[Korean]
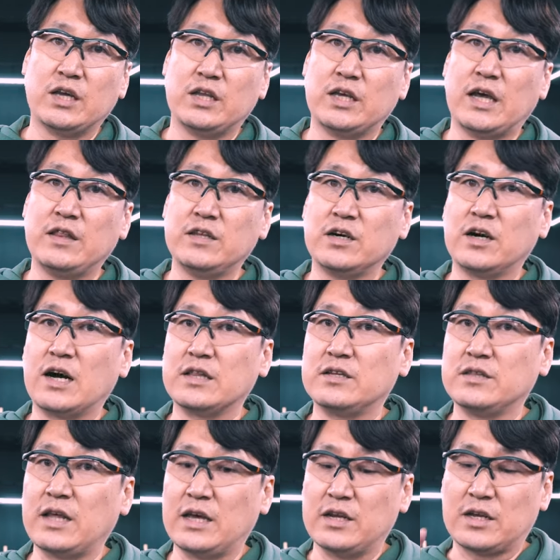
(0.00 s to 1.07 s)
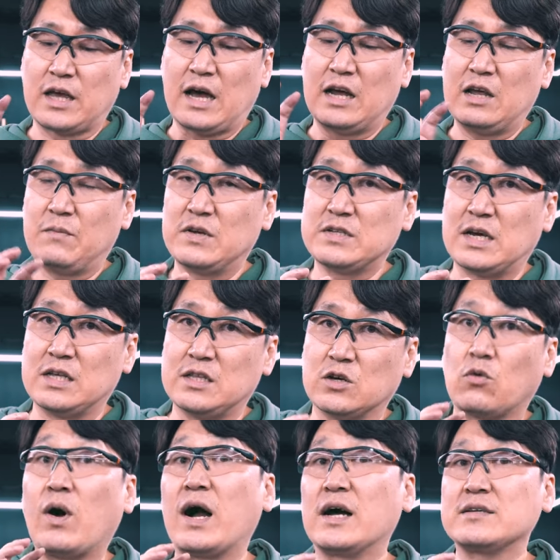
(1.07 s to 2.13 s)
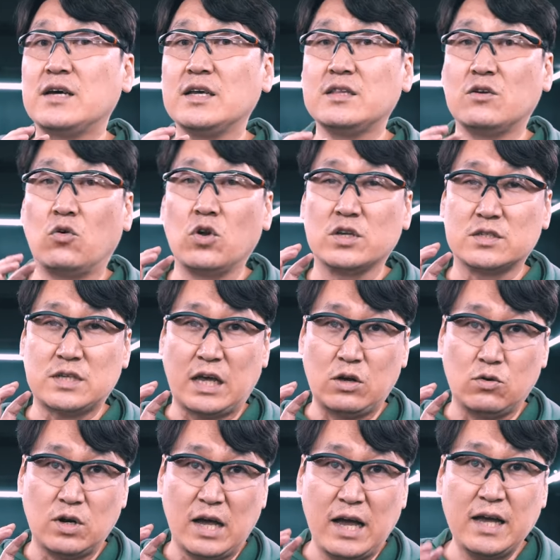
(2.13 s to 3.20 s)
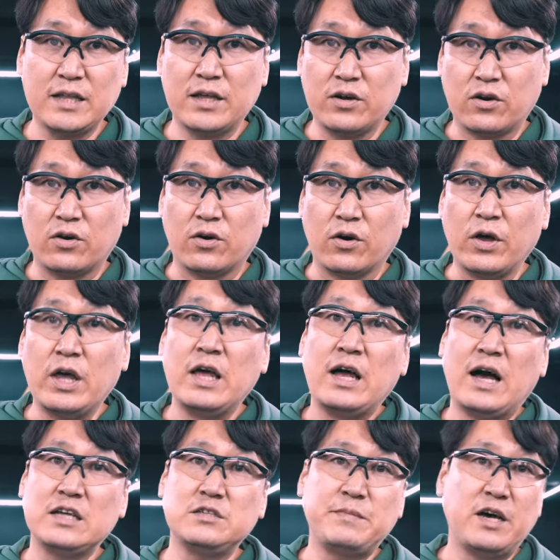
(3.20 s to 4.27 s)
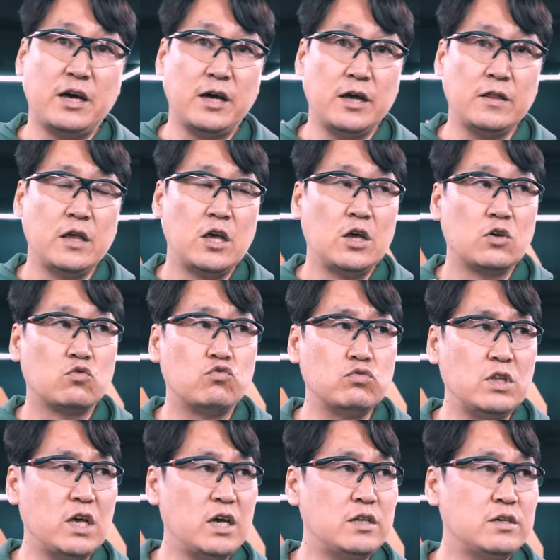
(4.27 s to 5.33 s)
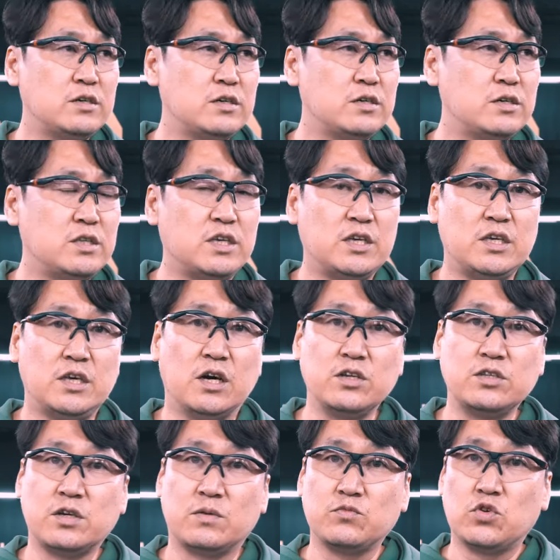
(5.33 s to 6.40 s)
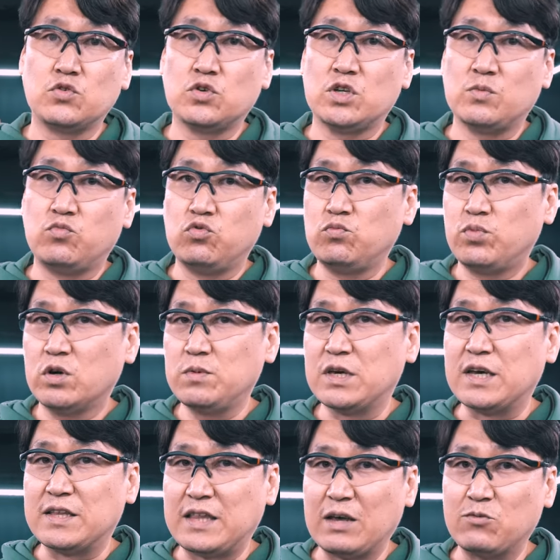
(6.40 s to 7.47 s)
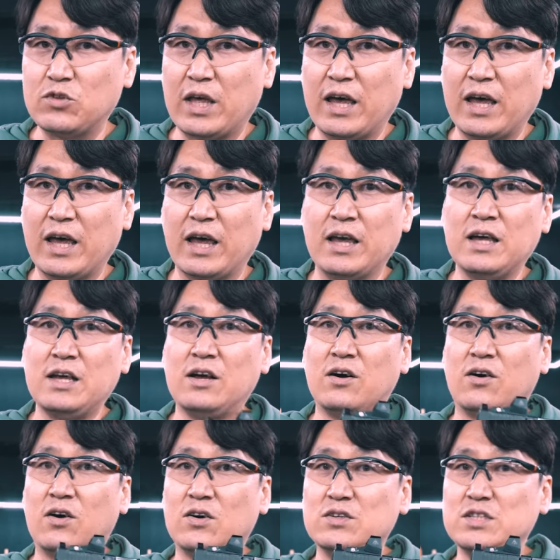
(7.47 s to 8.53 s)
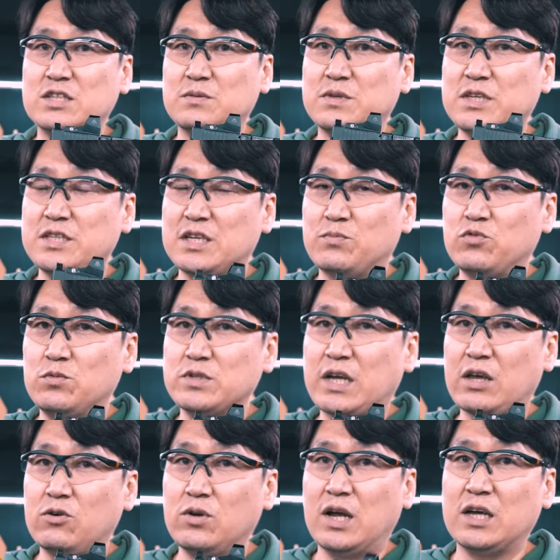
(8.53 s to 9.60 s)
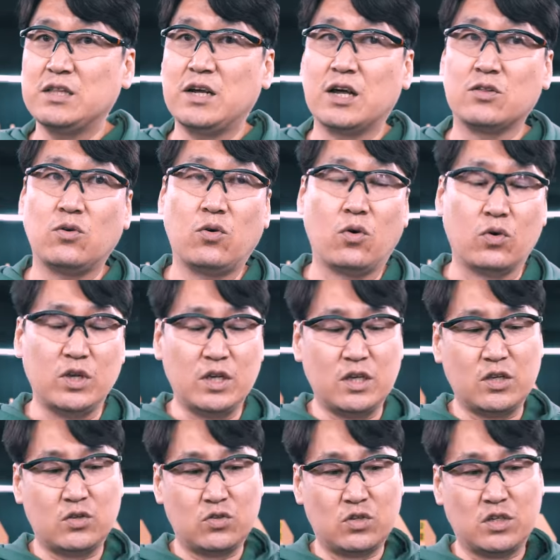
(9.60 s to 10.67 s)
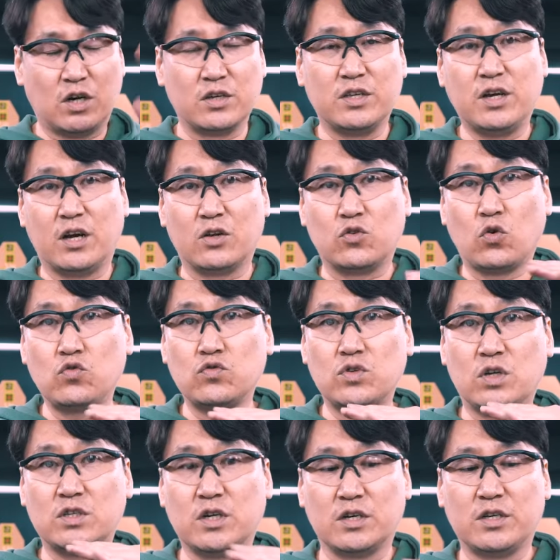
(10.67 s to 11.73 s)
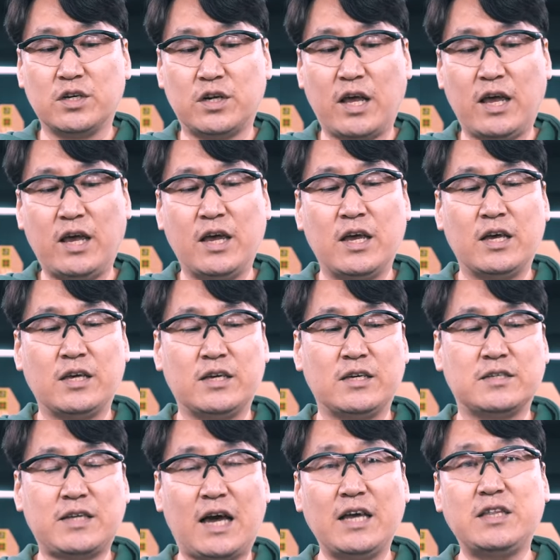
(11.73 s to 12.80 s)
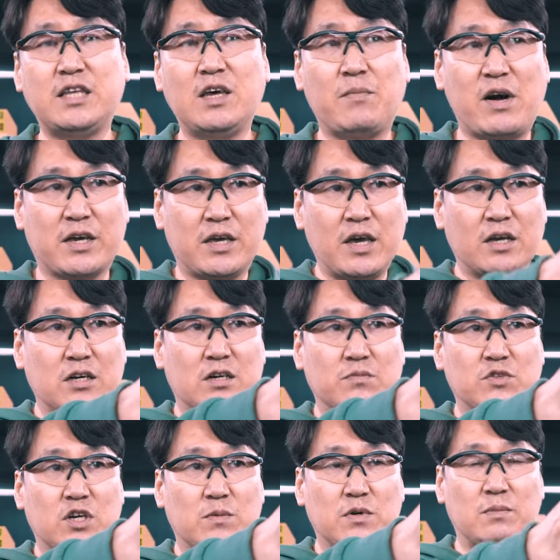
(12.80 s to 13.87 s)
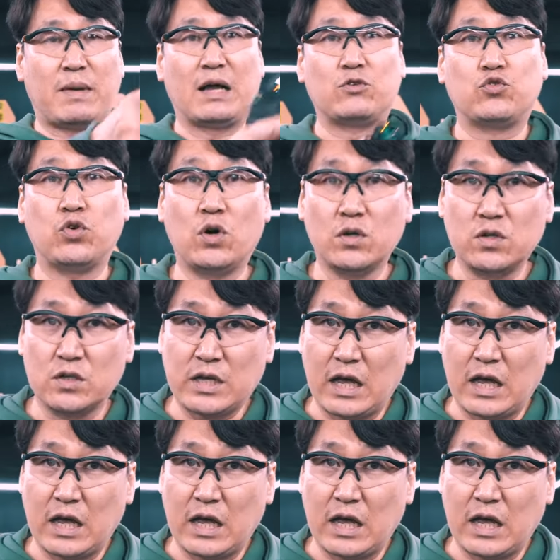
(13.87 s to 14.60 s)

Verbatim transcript: 이 핸드건 같은데 이렇게 RMR 사이트, 광학 사이트를 올려서 사용을 하게 돼요. 하지만 국내에는 이 영점 조절이 불법이기 때문에 어, 지금 이 제품을 사용을 하더라도 이 정렬, 조준선 정렬에 이 사이트에 맞게끔 점을 맞춰서